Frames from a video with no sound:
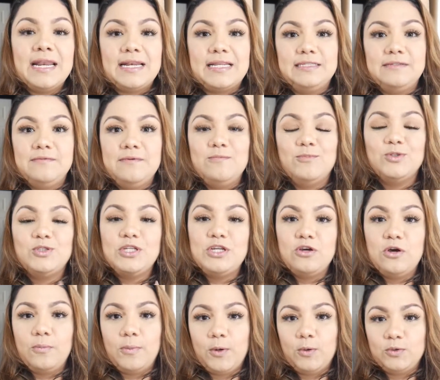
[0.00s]
recibimos
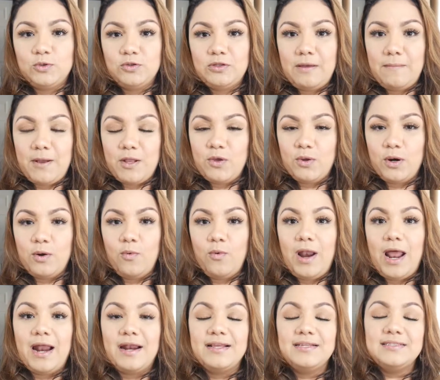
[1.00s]
5 productos tamaños
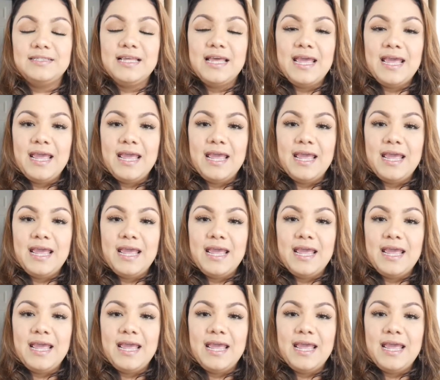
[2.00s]
regulares,